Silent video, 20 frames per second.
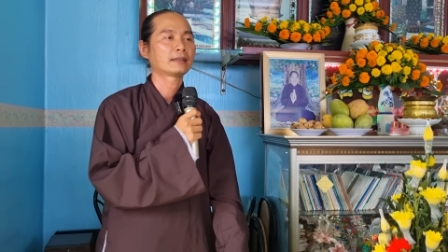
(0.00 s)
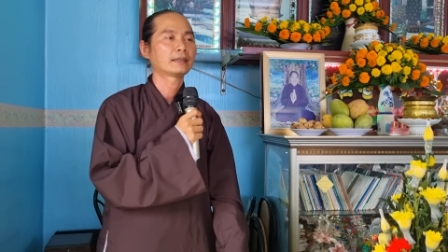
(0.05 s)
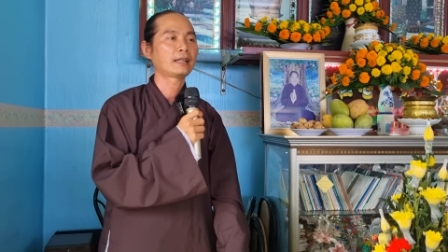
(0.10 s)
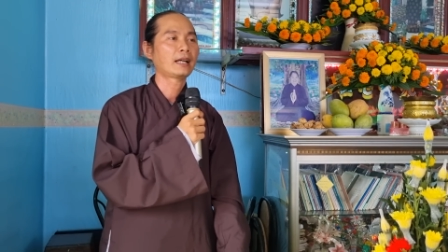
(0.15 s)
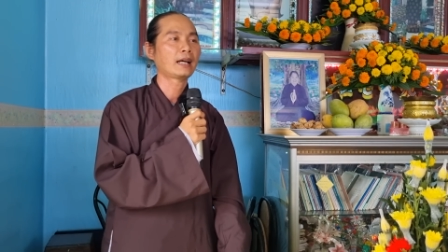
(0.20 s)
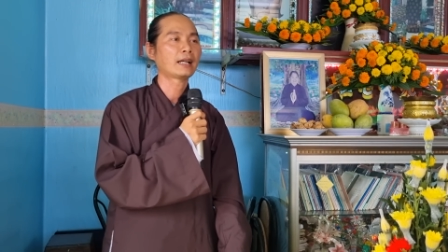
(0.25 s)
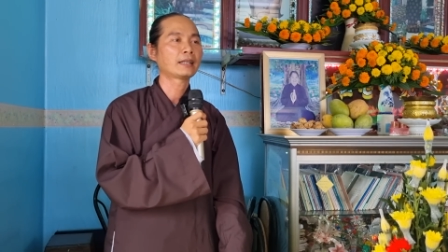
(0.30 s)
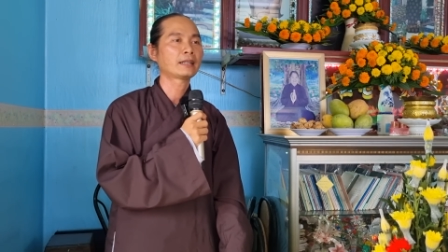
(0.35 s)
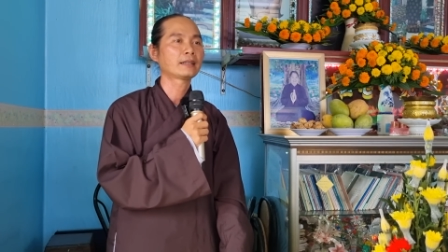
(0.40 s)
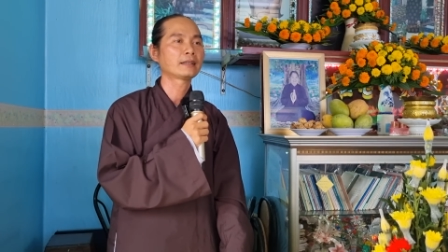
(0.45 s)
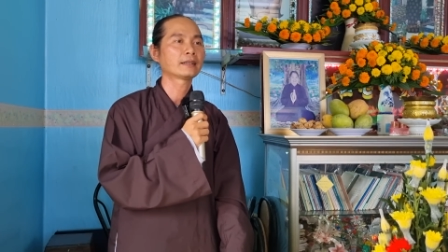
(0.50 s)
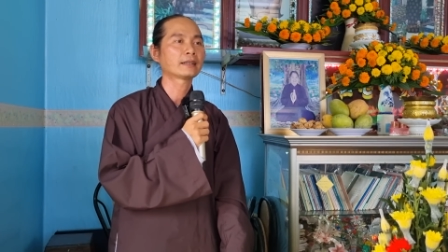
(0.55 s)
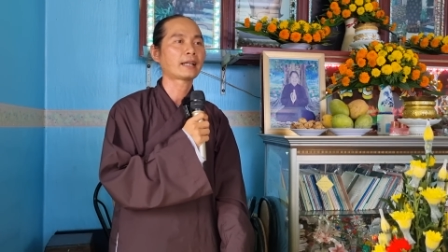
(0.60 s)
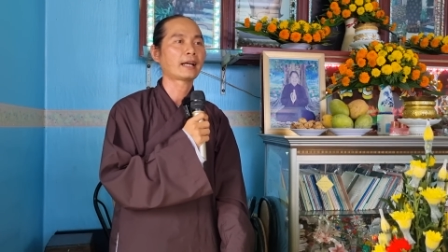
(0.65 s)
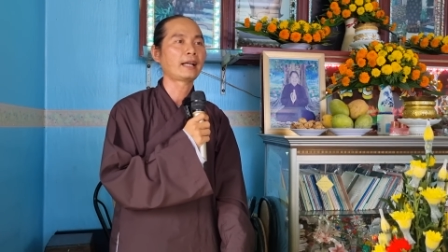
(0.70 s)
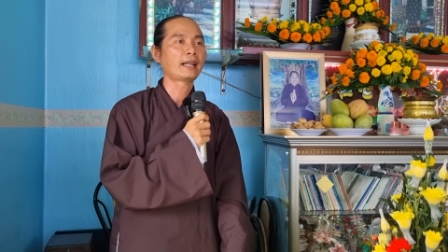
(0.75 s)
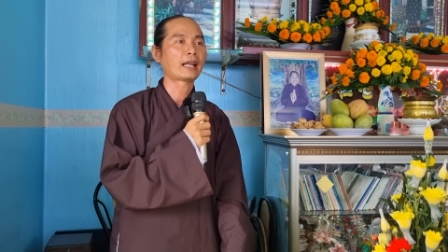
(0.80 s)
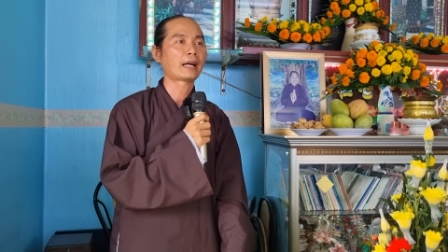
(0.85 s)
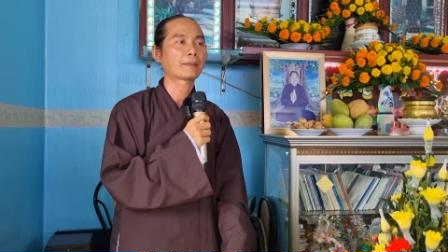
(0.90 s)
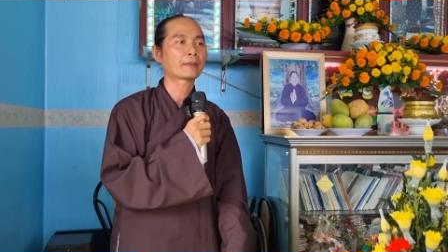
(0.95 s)
nên chưa
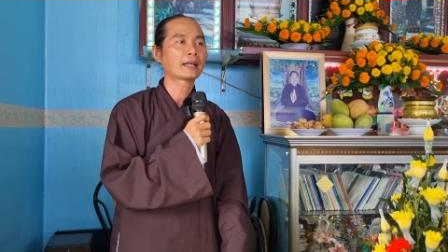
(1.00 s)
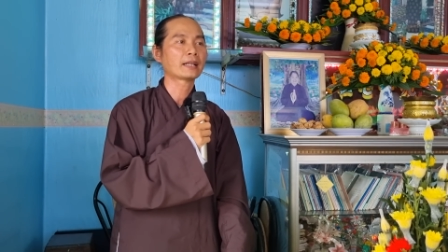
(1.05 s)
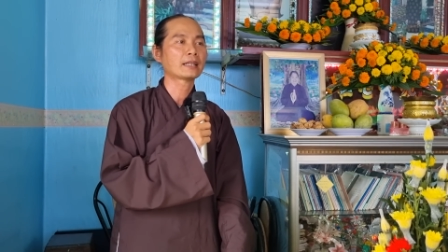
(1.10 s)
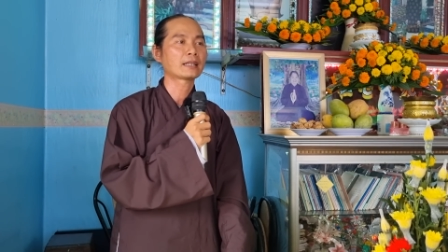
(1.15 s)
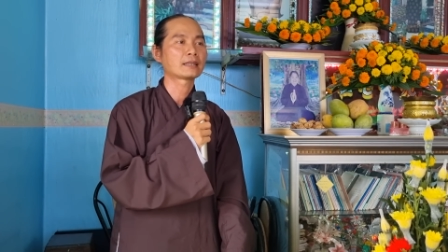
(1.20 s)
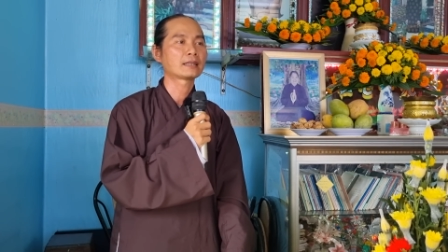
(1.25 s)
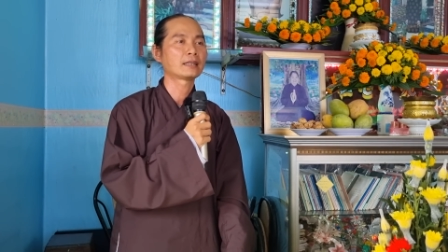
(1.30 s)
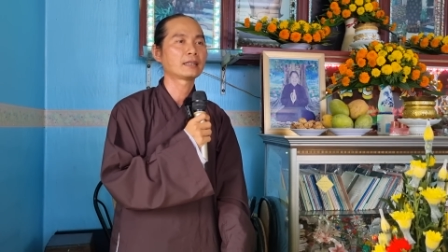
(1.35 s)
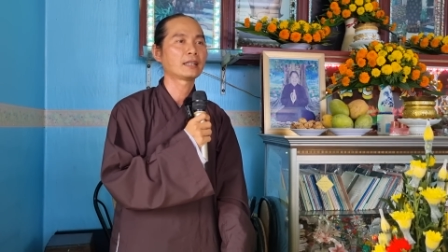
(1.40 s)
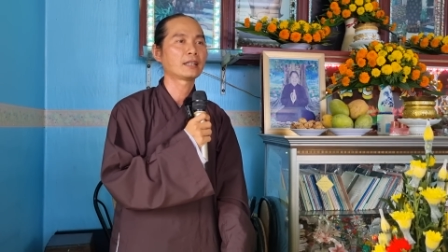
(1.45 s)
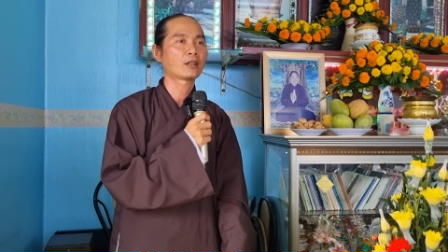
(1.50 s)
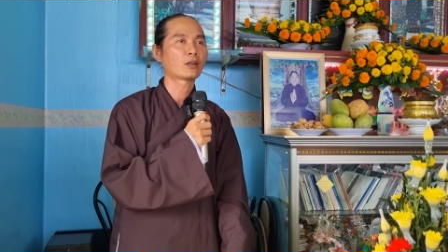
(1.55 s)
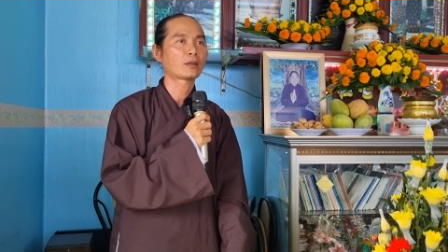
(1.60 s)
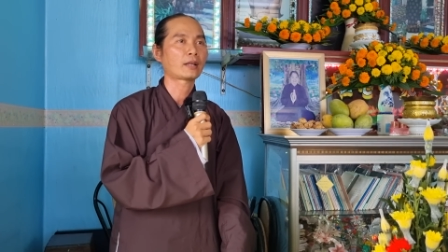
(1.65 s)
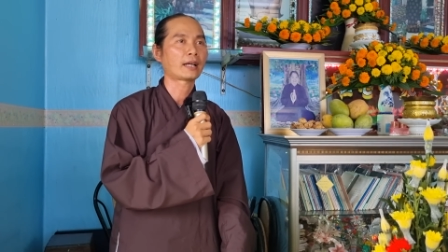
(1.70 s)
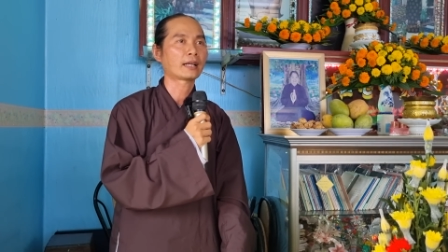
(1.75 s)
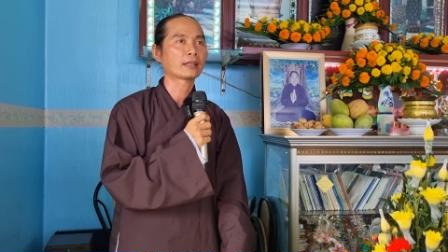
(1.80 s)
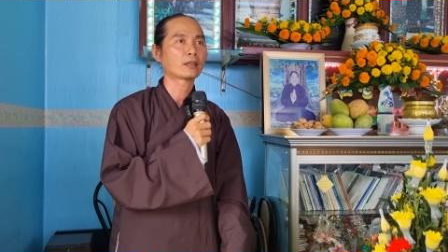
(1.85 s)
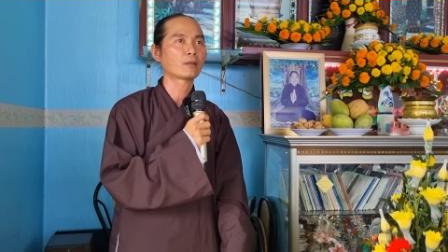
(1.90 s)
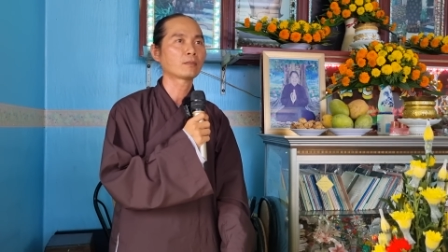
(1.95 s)
thể làm các nhà sư Ni Cô Đặng.